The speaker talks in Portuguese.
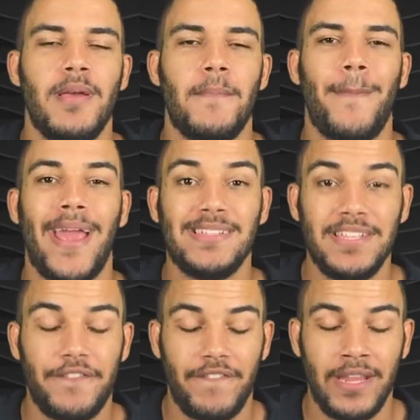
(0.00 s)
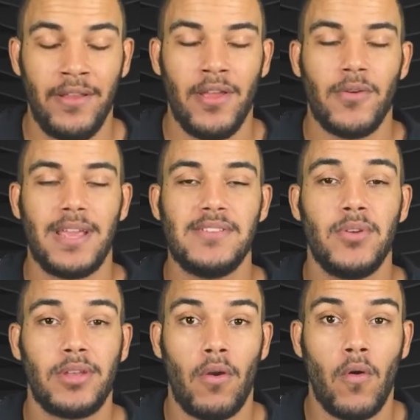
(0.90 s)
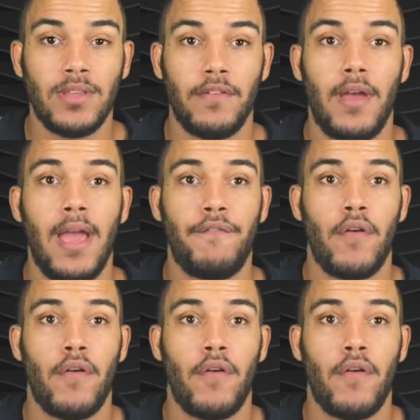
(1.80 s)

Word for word: Mas enfim, o Keisuke Honda é,